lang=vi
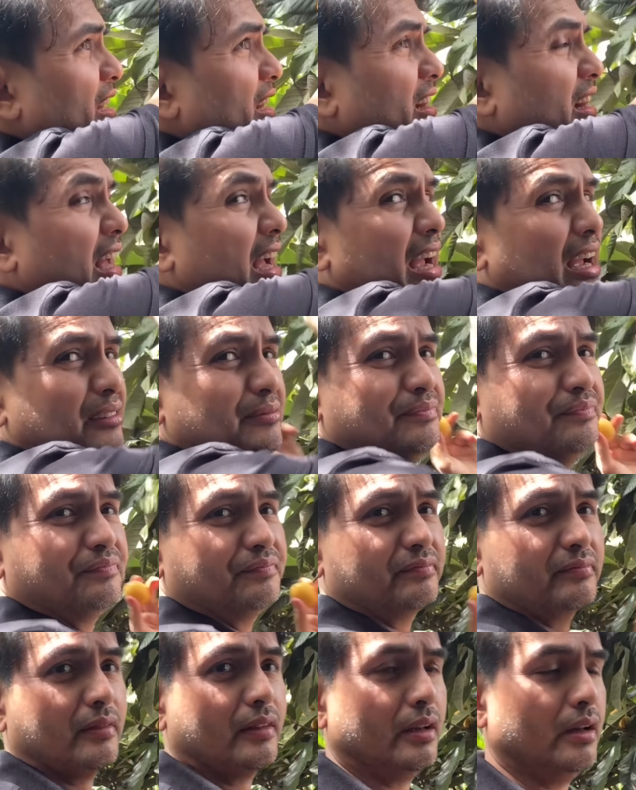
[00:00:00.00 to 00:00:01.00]
là
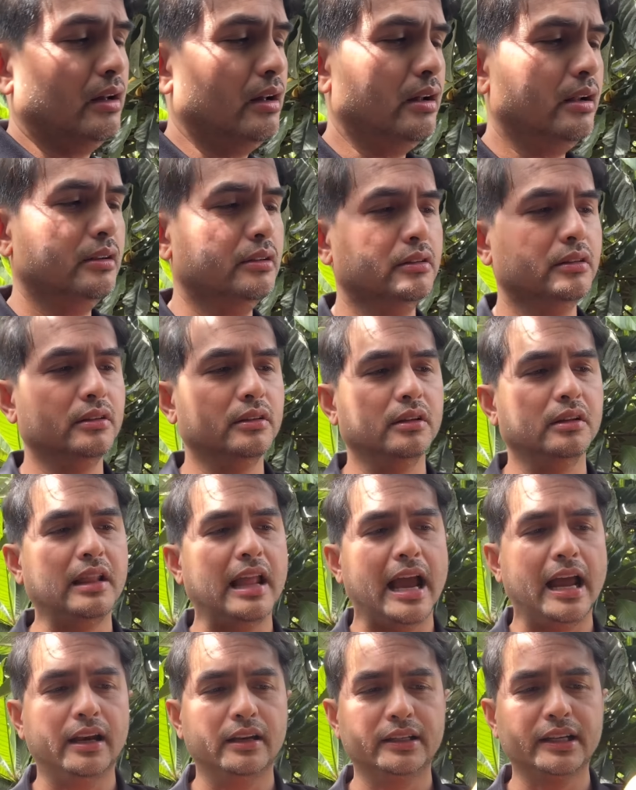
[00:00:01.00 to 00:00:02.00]

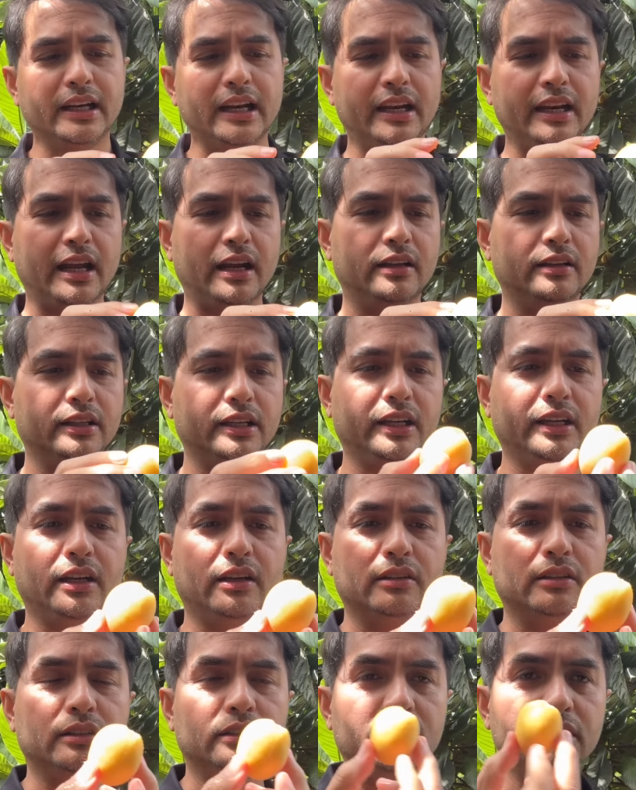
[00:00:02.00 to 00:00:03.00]
là cái này nè, cái này
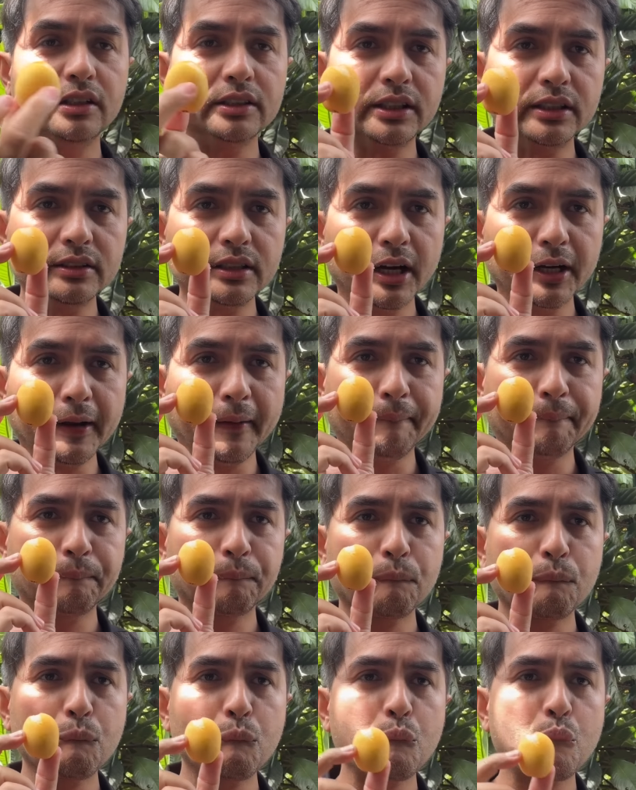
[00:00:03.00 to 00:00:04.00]
vừa chín tới nè.
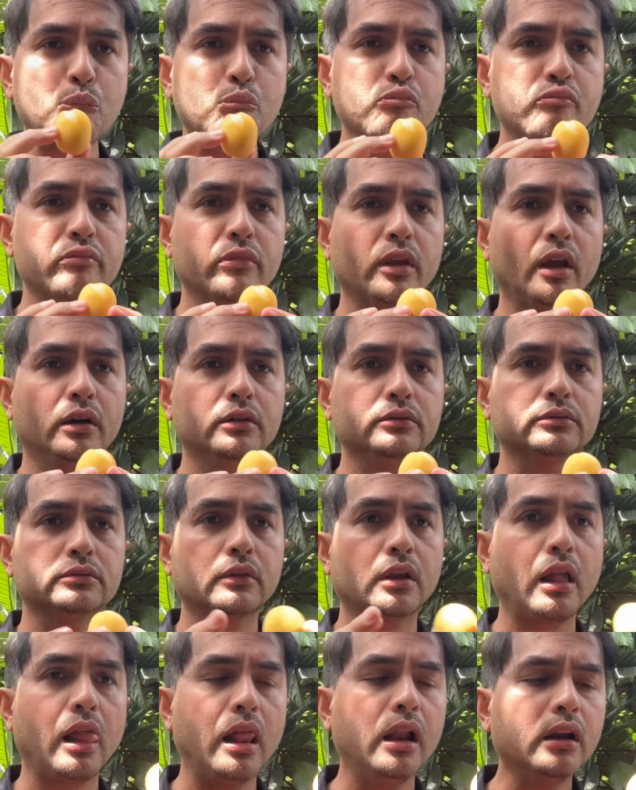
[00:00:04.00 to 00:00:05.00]

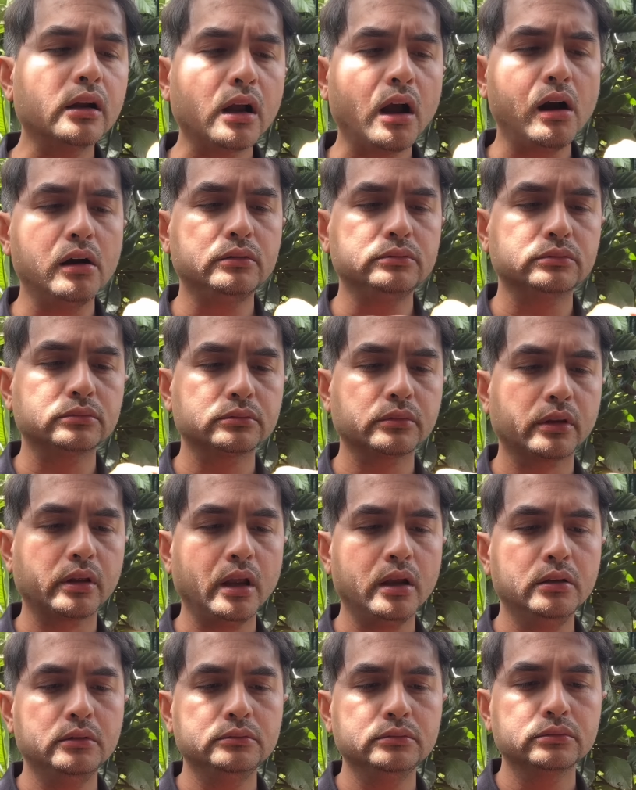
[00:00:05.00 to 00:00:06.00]
Rất là ngon.
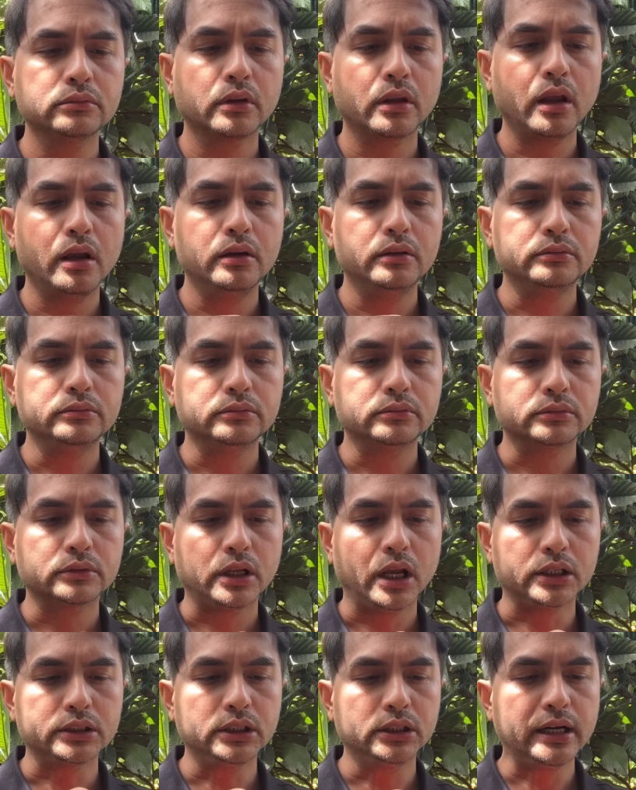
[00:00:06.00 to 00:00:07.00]

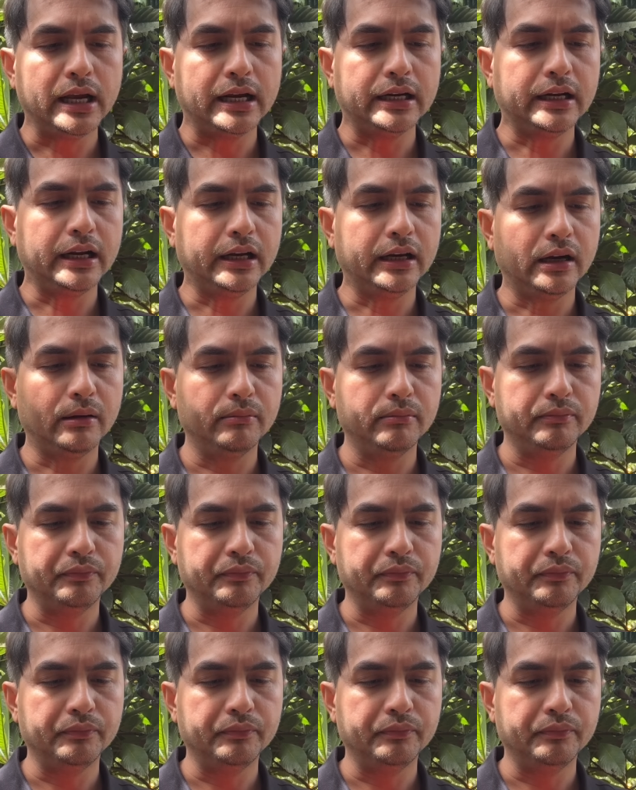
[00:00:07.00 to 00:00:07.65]
Thật sự ăn cái này là